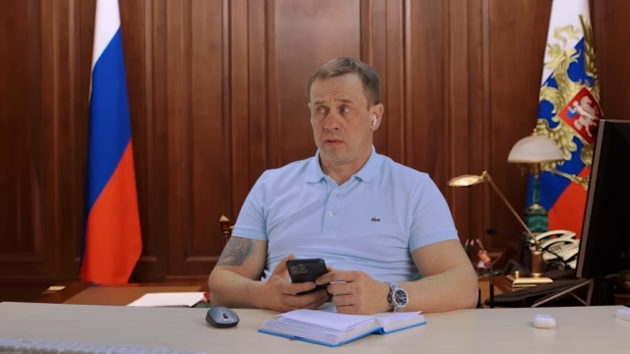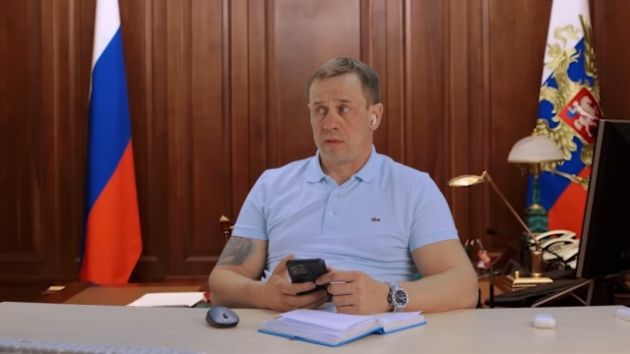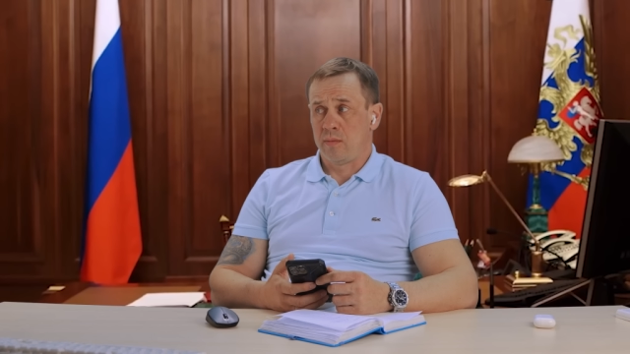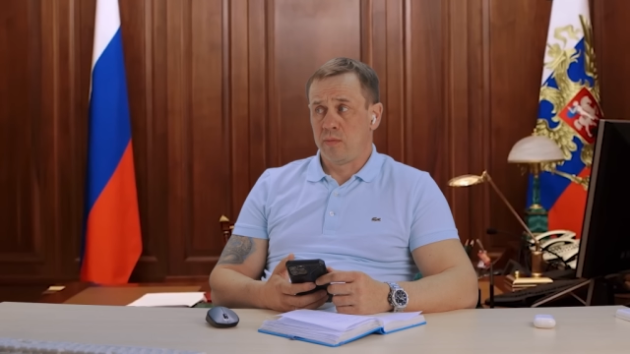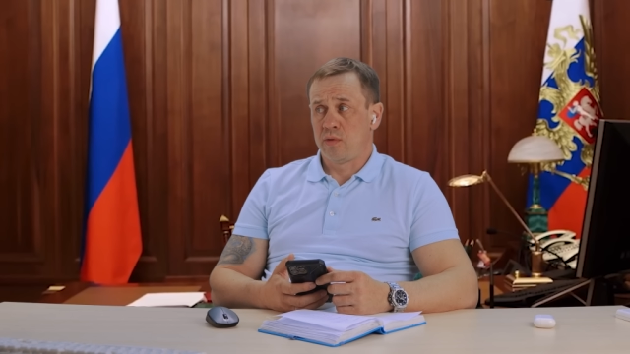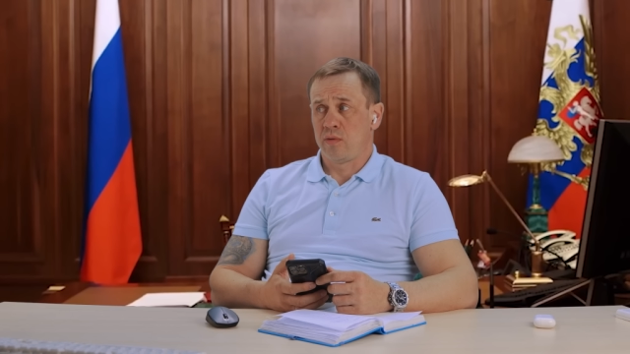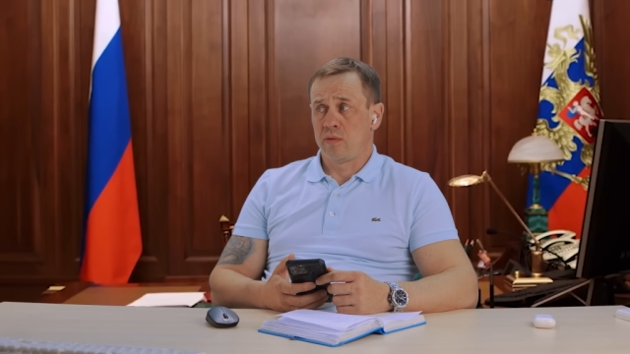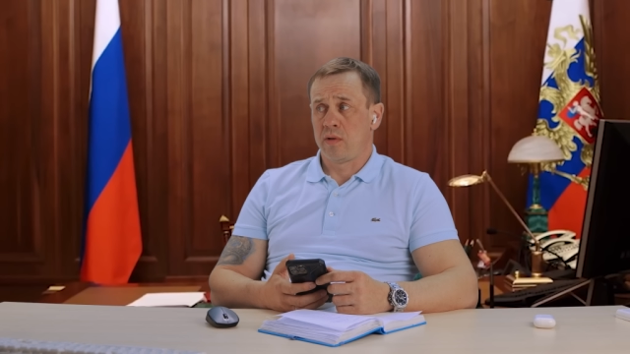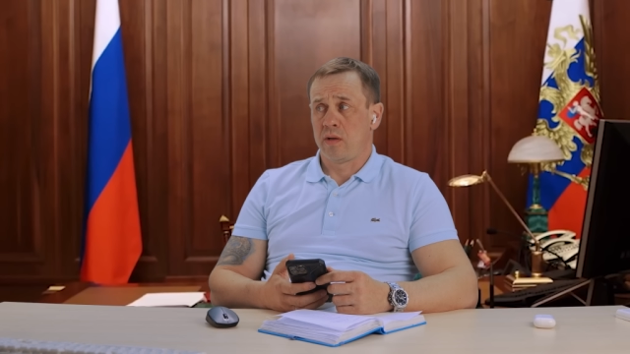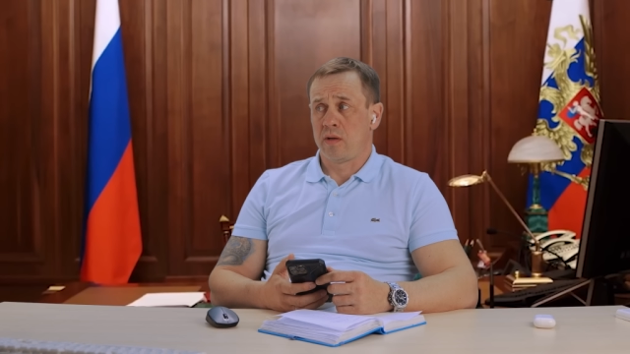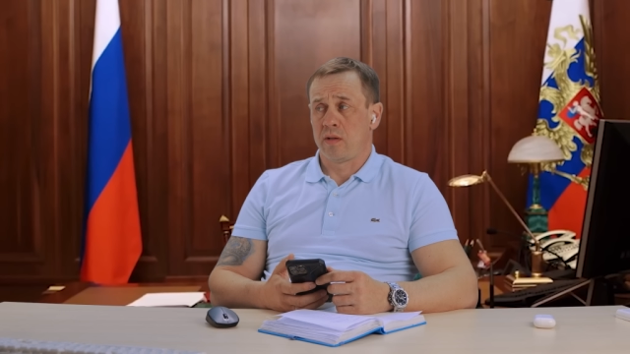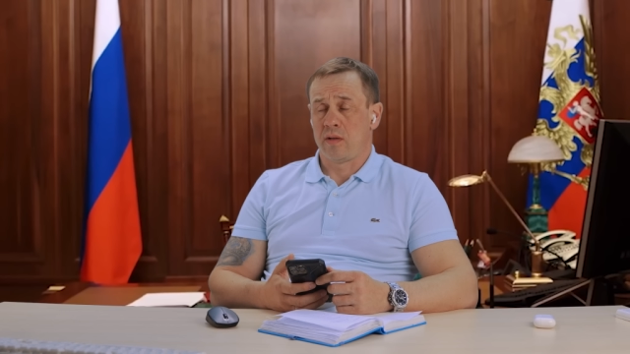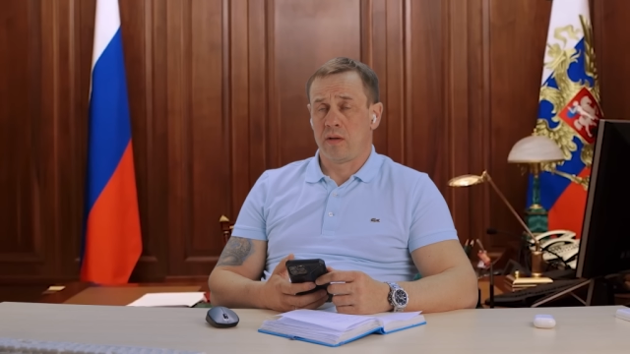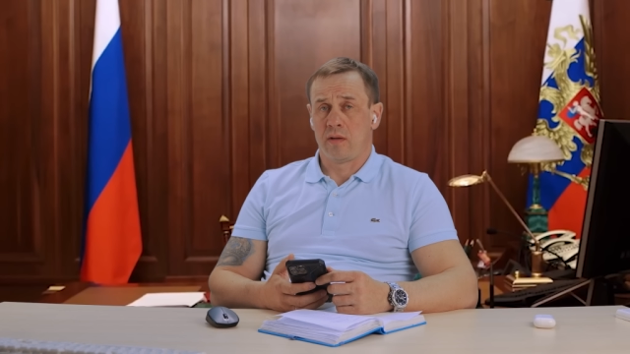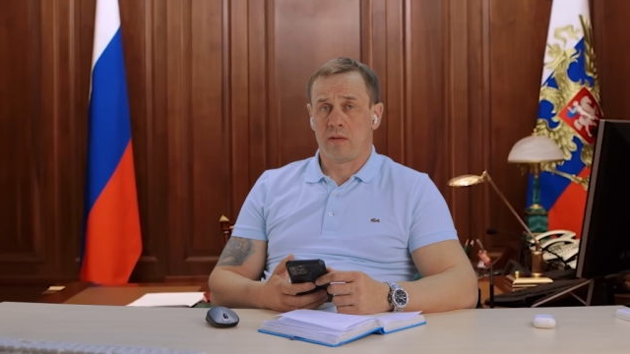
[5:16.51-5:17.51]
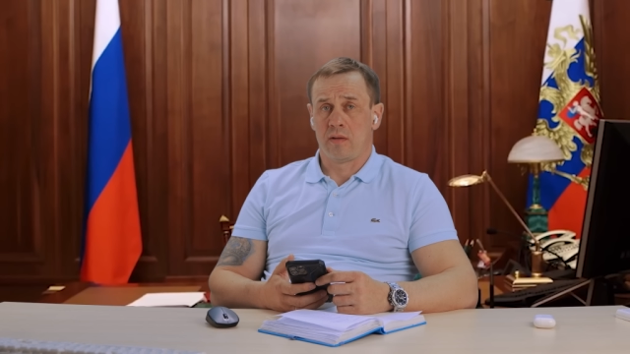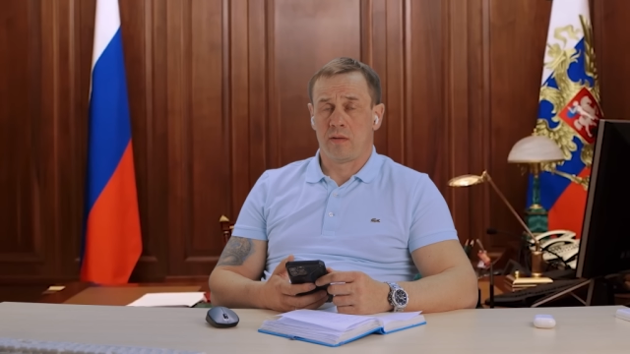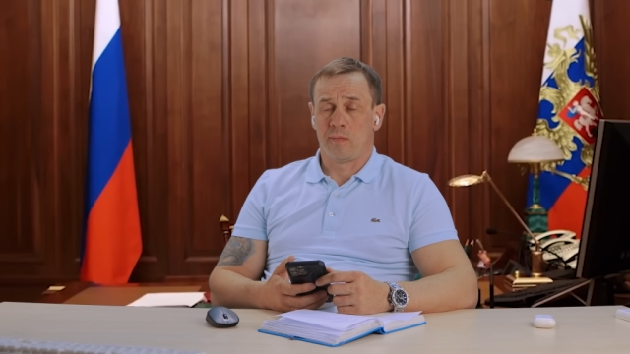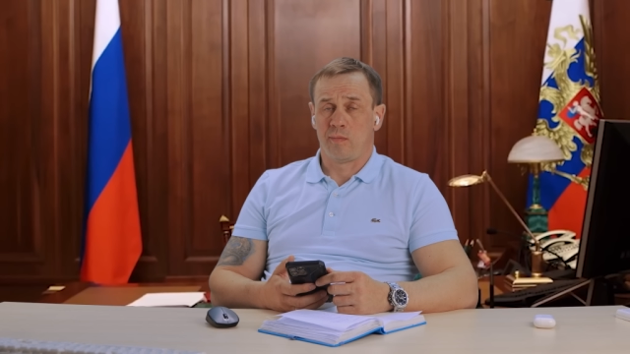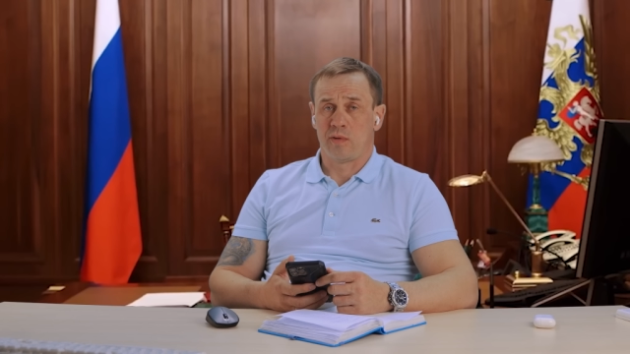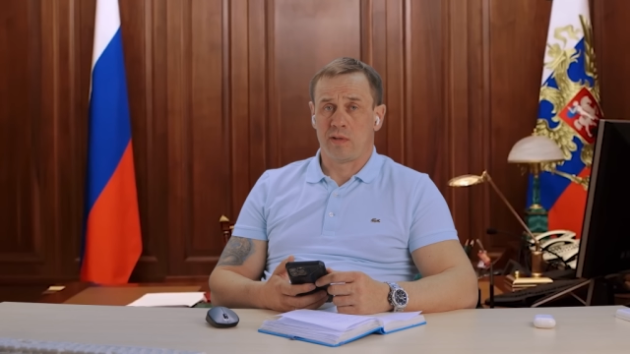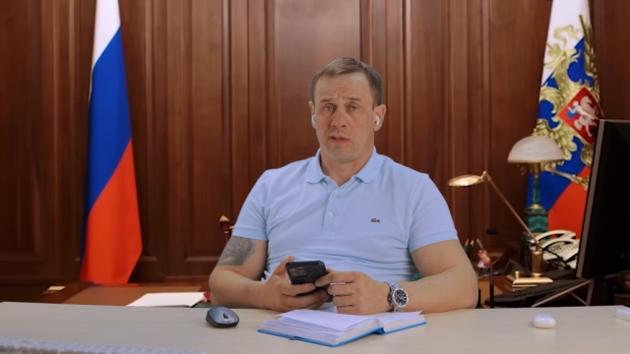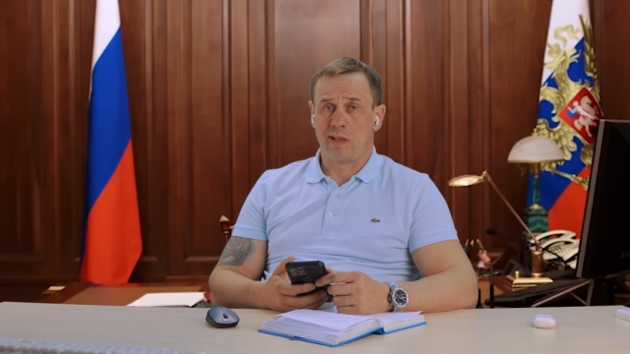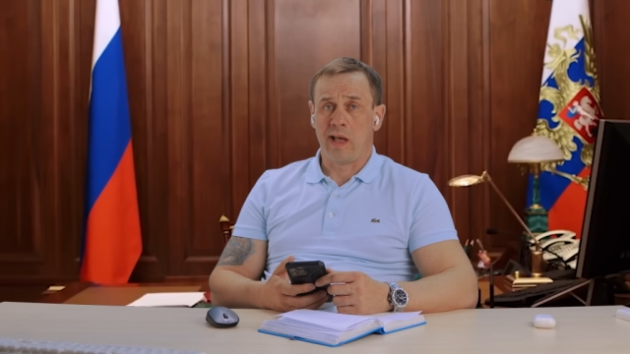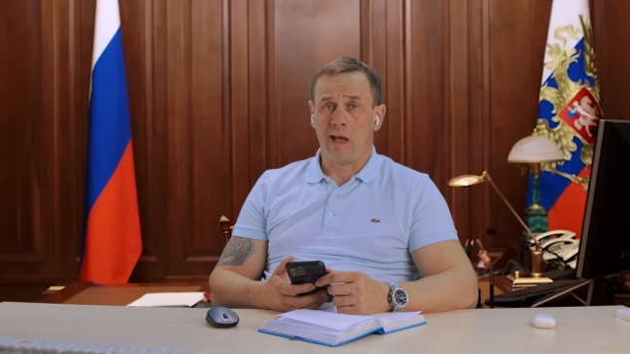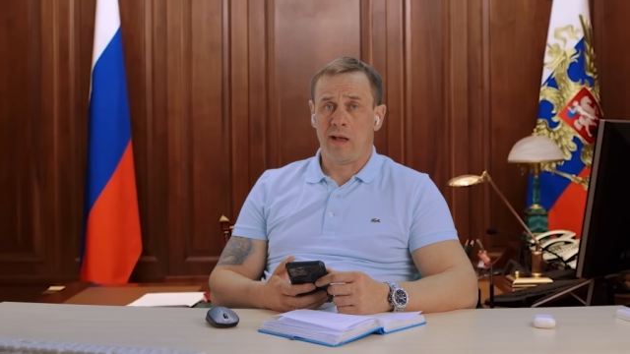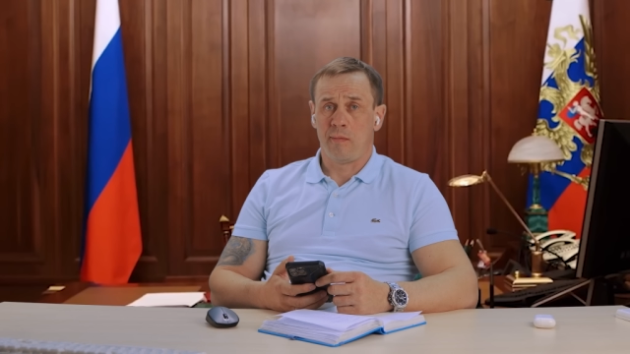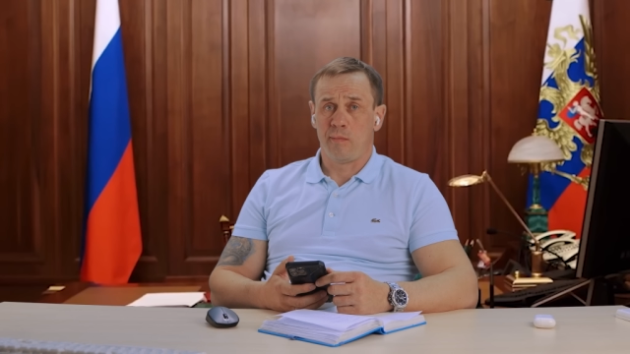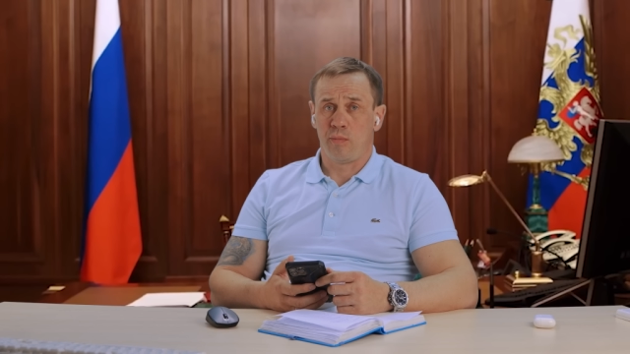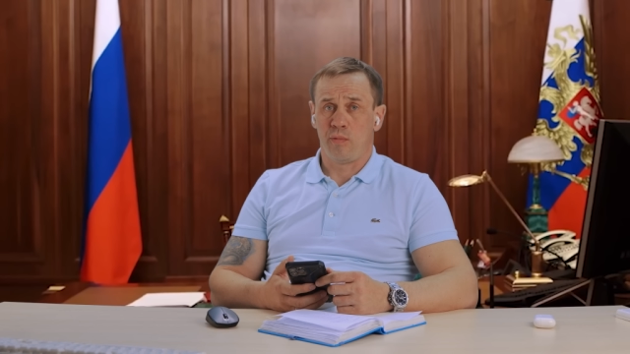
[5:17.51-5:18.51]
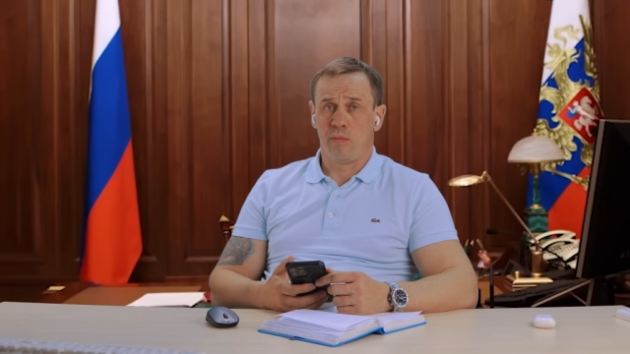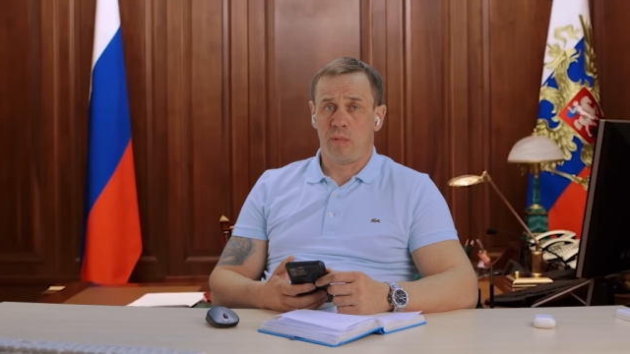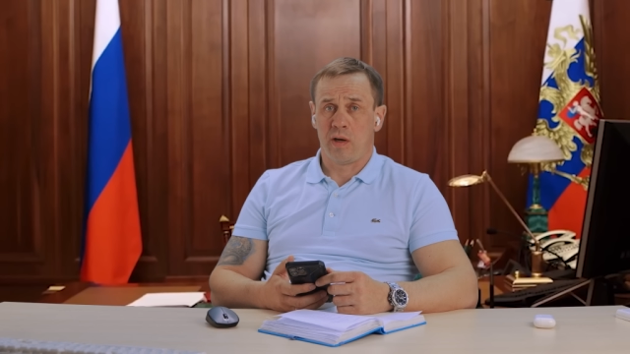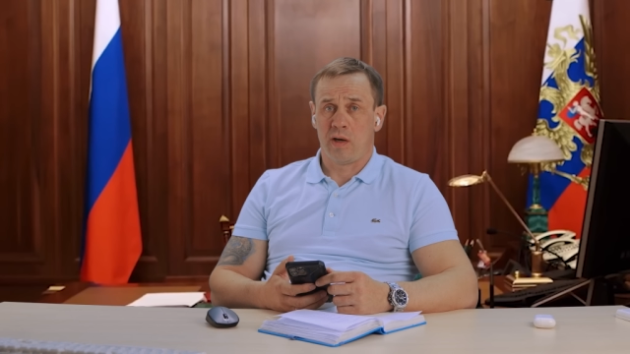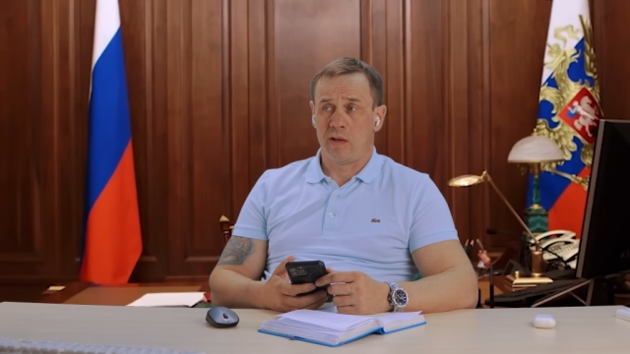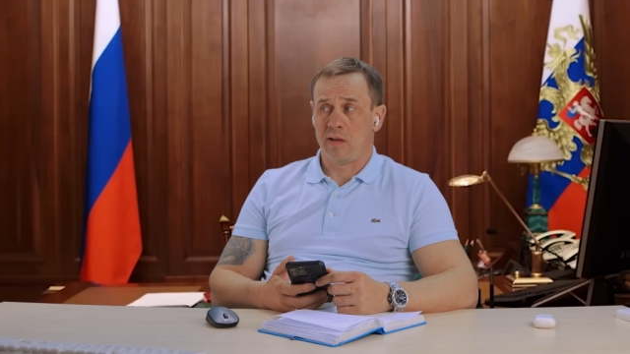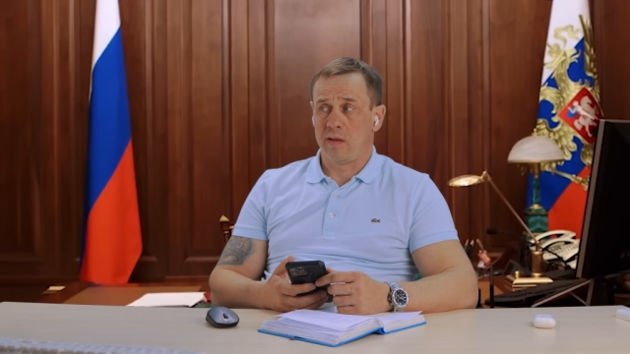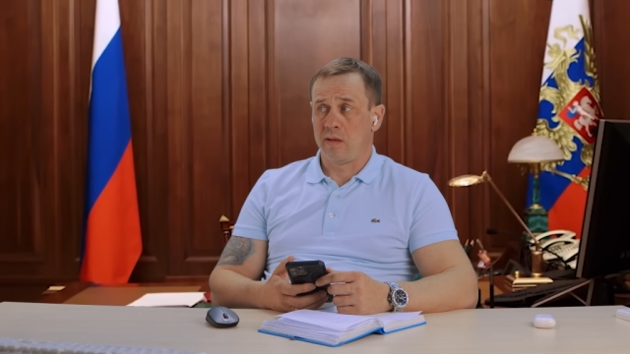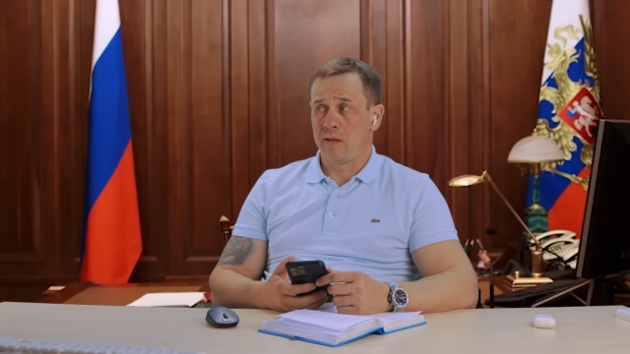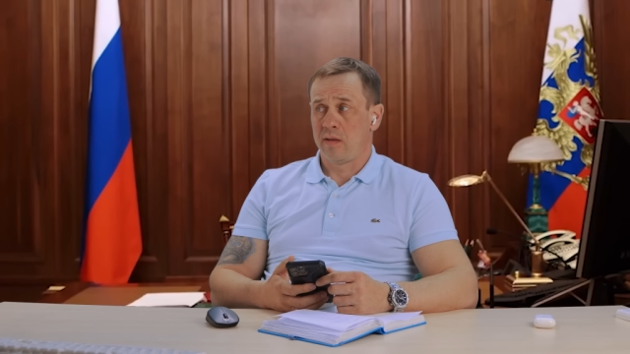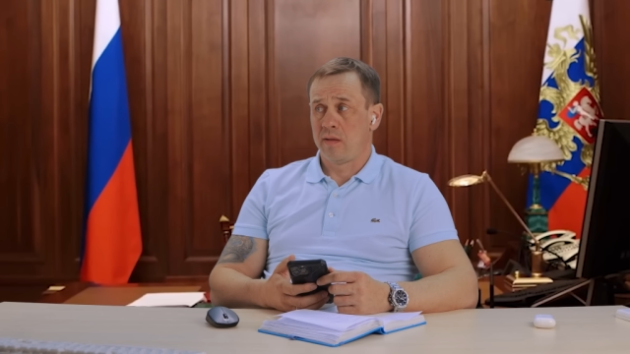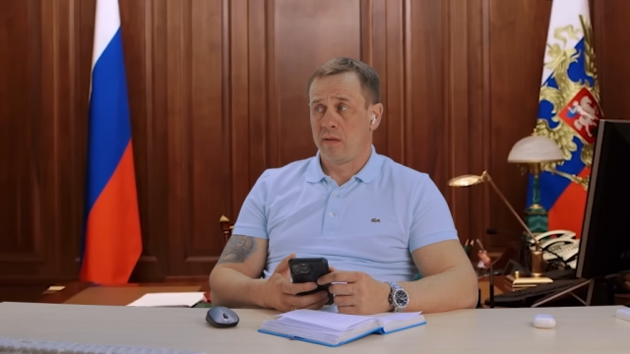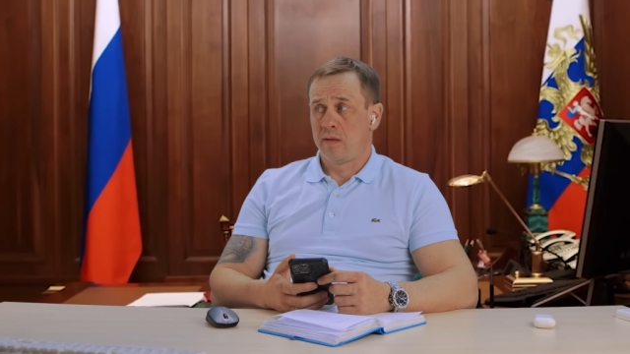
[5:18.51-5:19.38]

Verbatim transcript: Так там четко и конкретно написано на бумаге